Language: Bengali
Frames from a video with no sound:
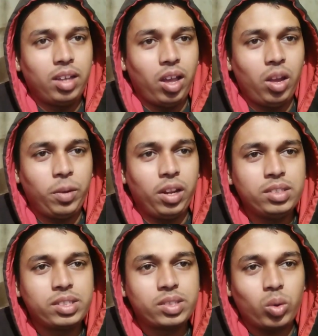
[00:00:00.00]
হ্যালো
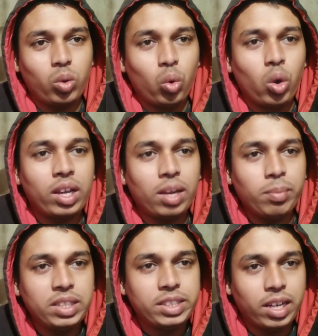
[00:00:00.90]
ফ্রেন্ডস ওয়েলকাম
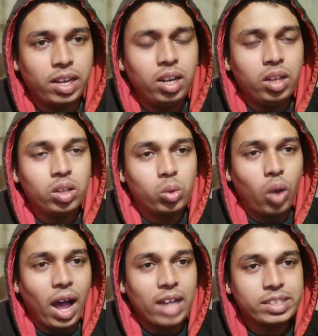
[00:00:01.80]
মাই চ্যানেল তো
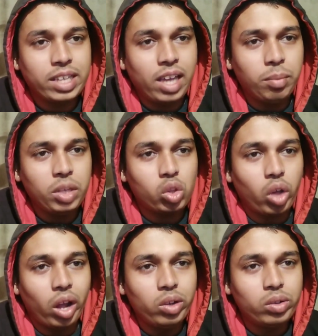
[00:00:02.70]
আজকে আমি
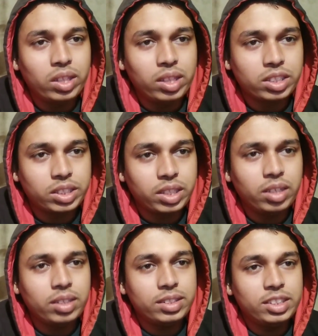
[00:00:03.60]
টলিউড
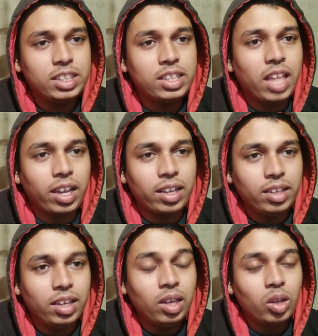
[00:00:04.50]
ইন্ডাস্ট্রির জিদ্দাকে
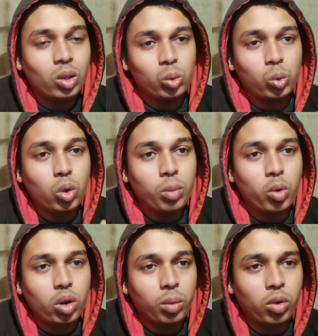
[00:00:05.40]
নিয়ে দুটো
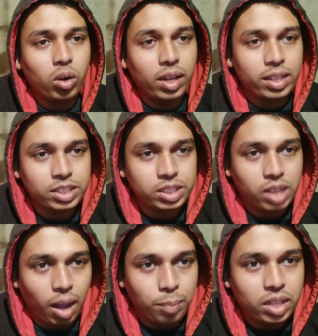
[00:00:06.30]
বড় বড় লেটেস্ট
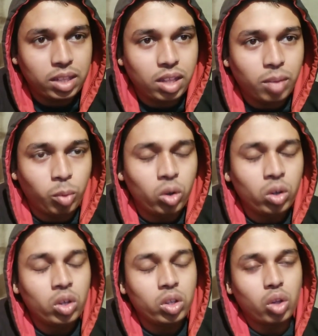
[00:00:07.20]
আপডেট দেব
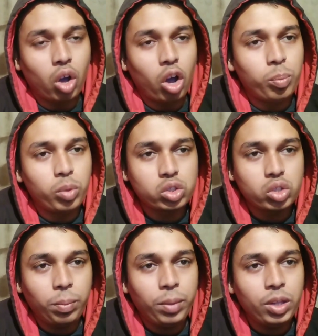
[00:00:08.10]
তো
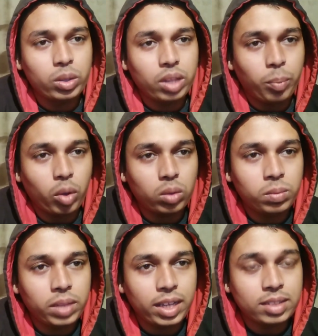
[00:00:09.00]
অবশ্যই ভিডিওটা প্রথম
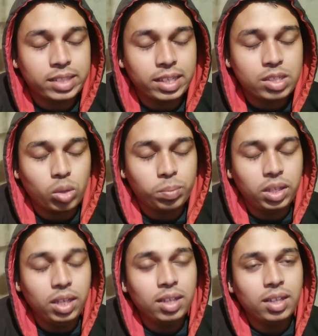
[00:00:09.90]
থেকে শেষ
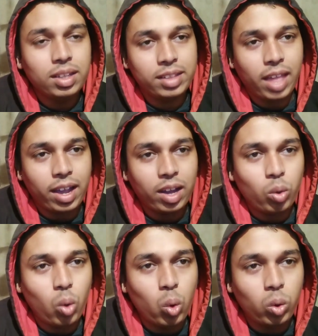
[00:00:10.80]
অবধি দেখার
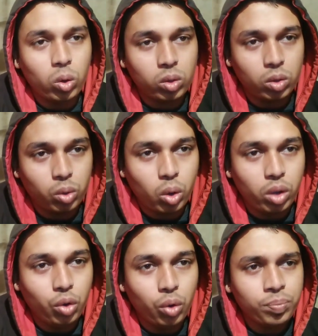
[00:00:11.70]
অনুরোধ রইল